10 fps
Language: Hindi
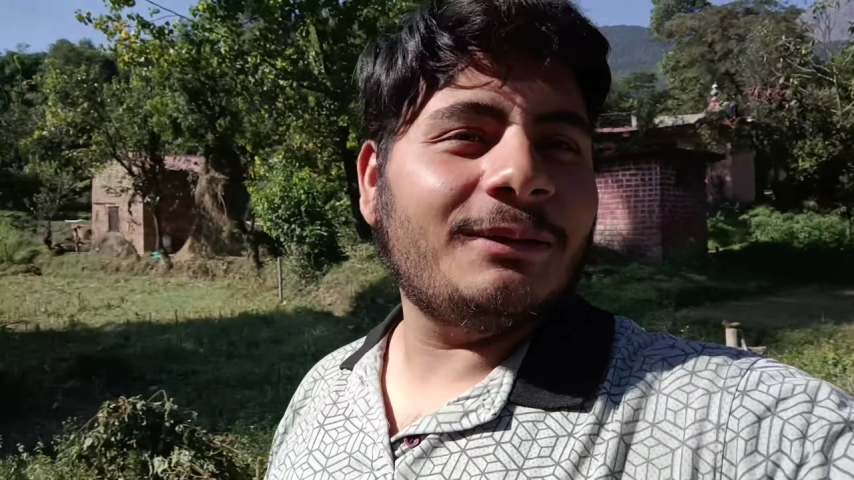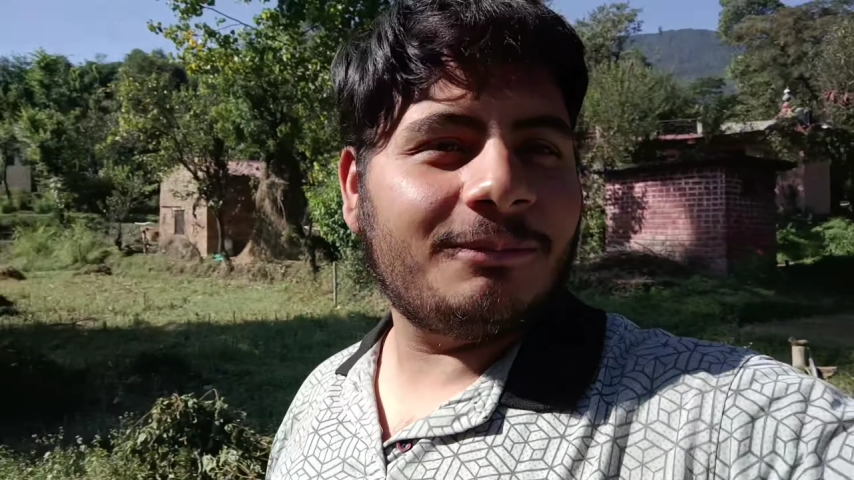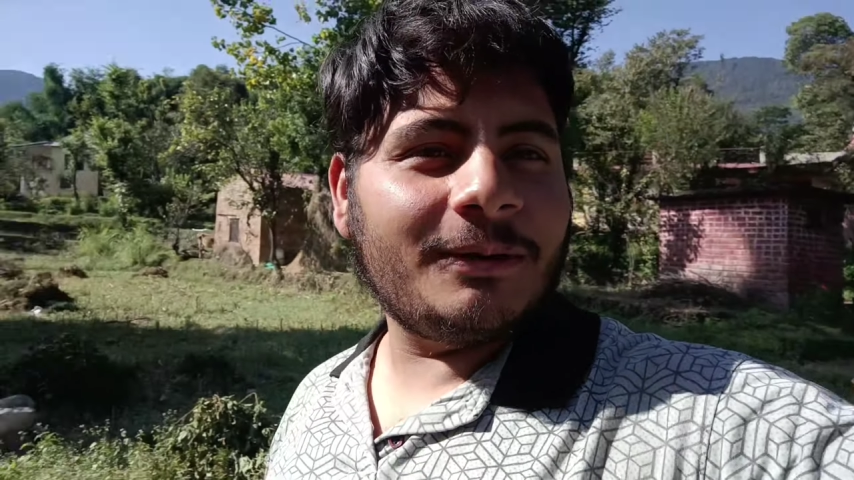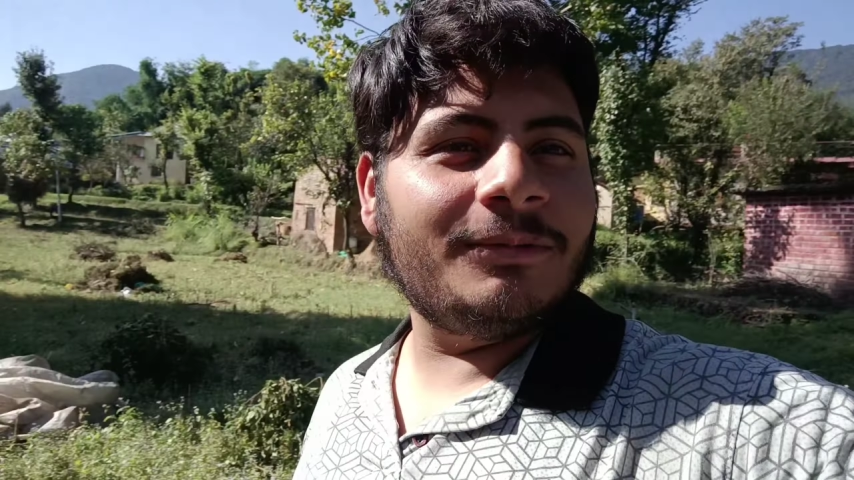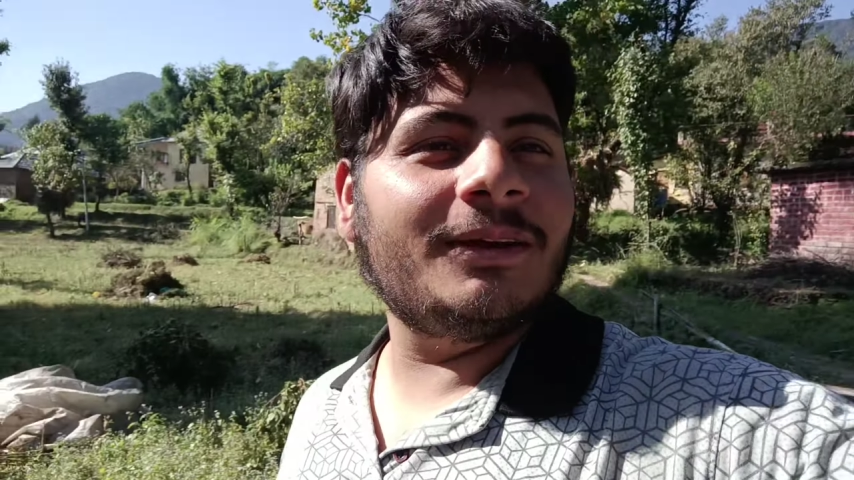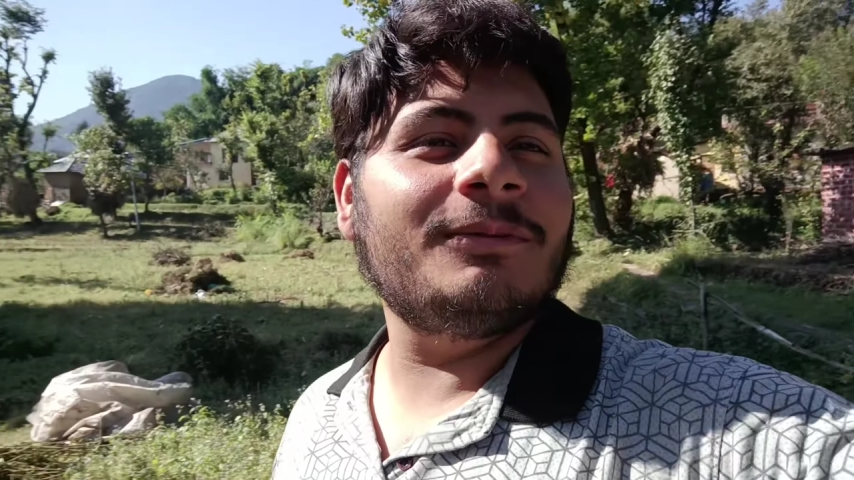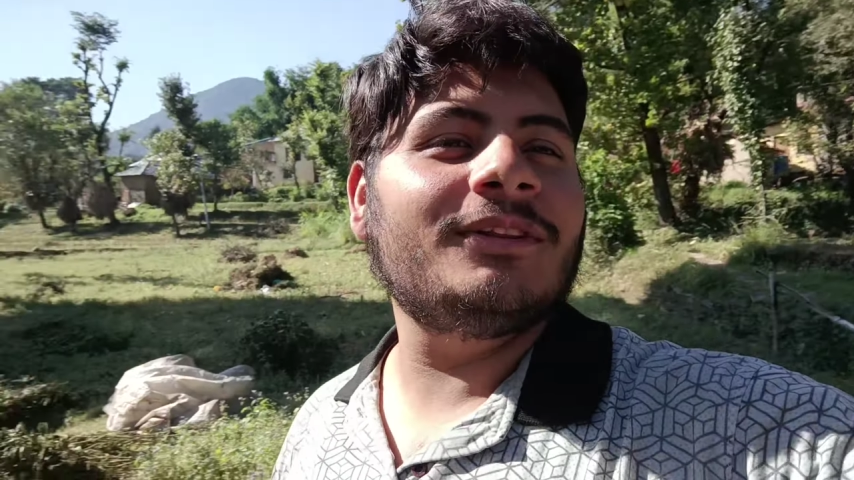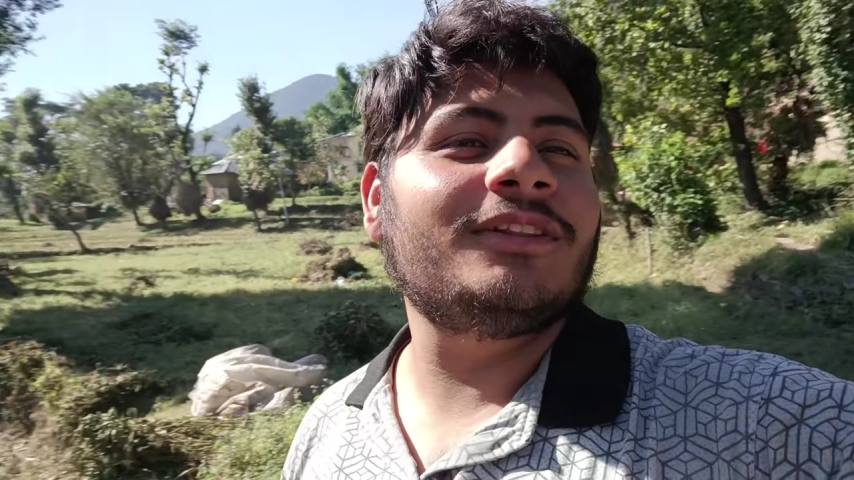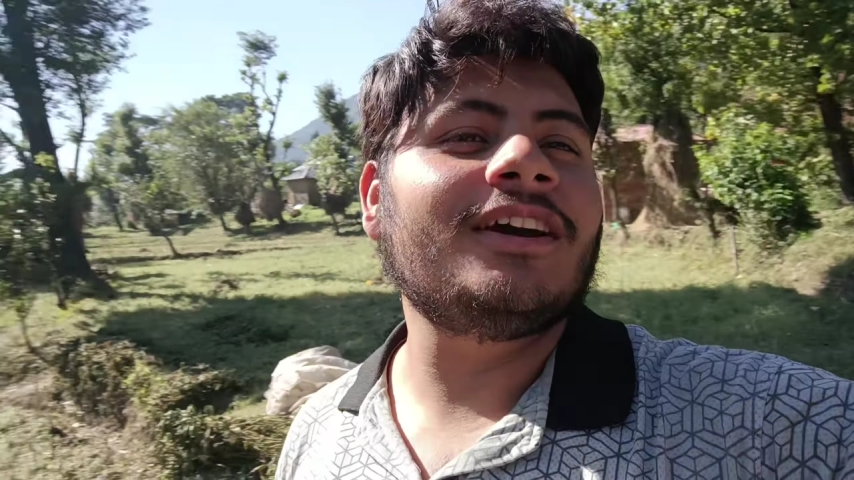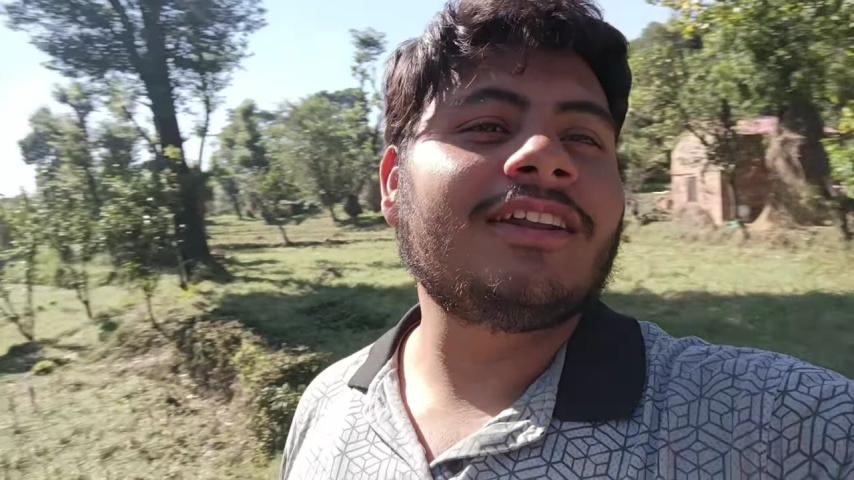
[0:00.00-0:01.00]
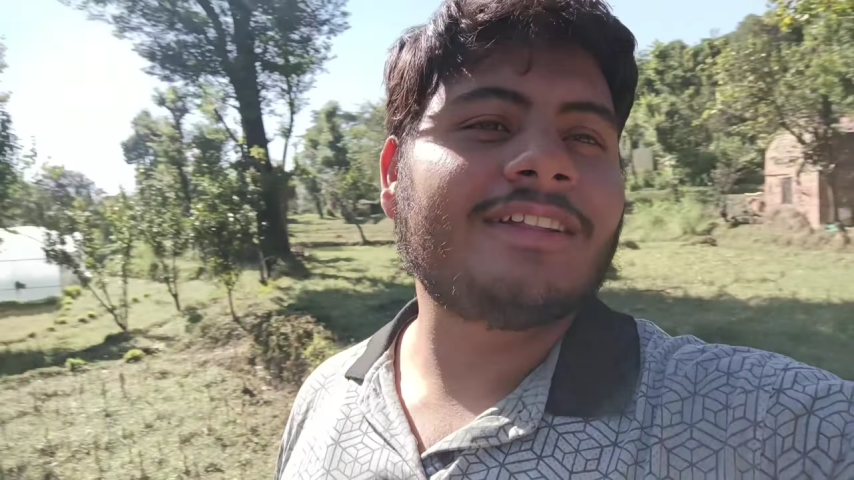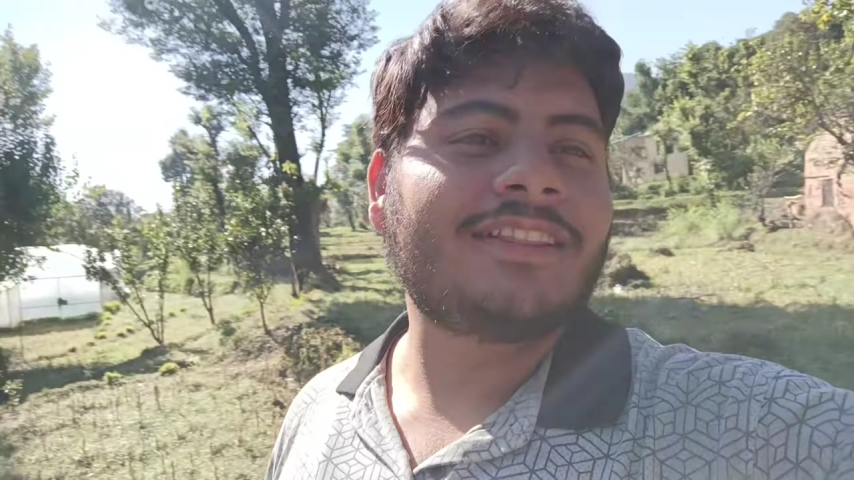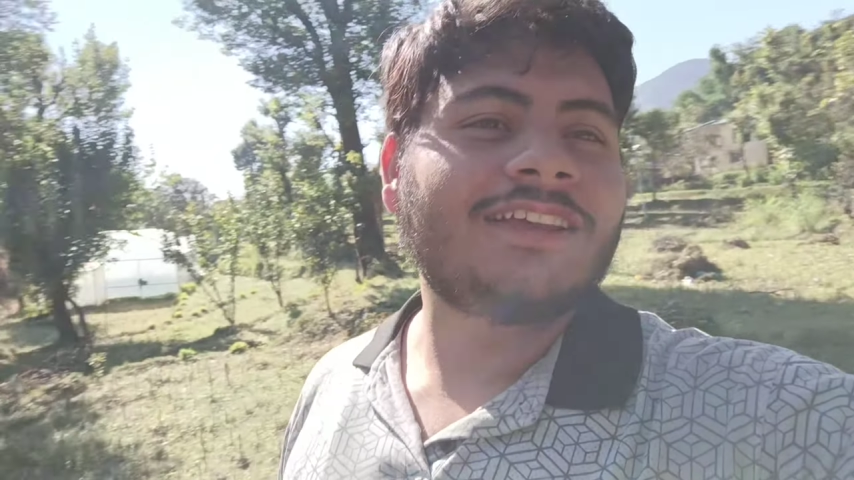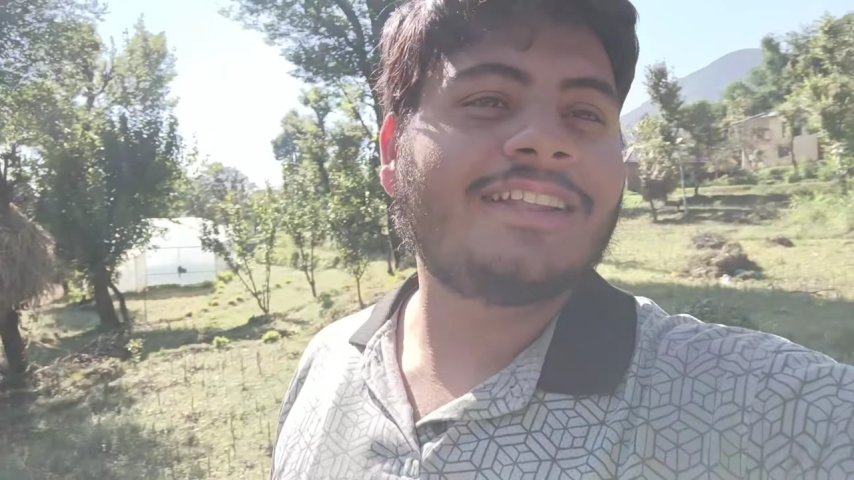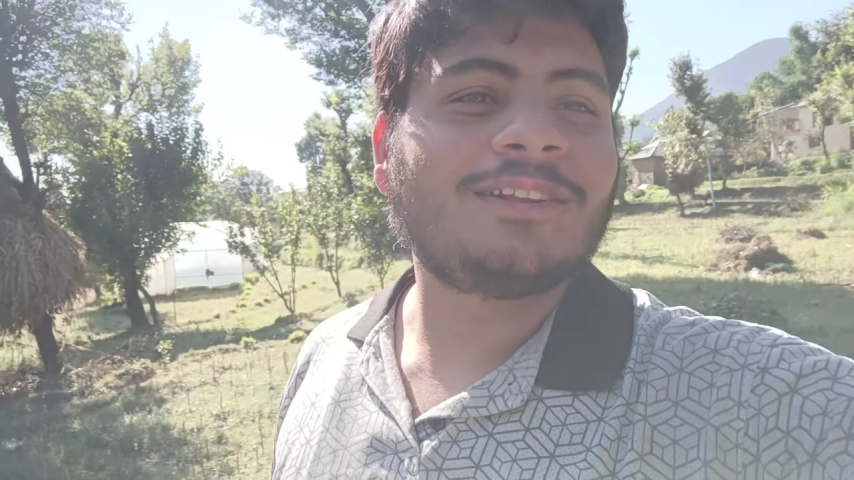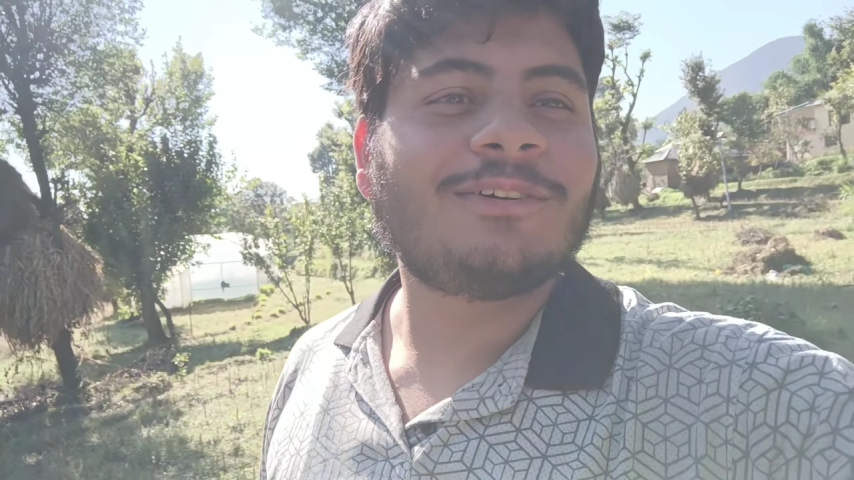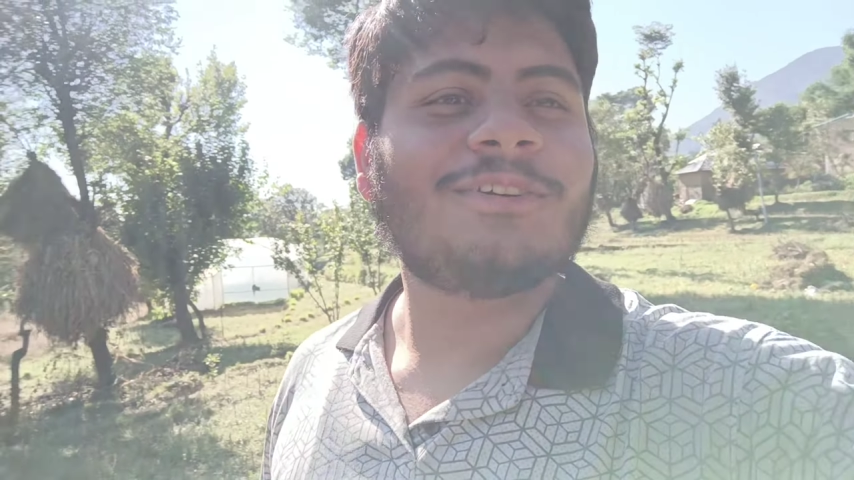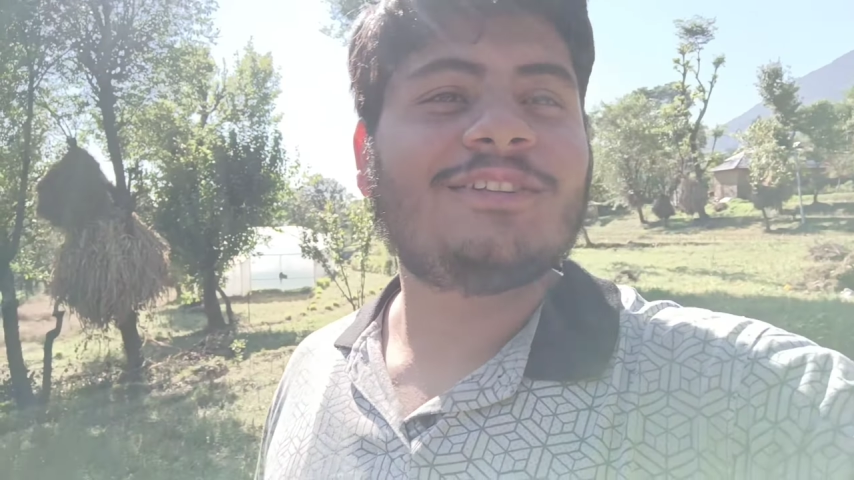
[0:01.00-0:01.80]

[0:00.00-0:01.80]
मतलब कभी कभी तो त्यौहार आते हैं तो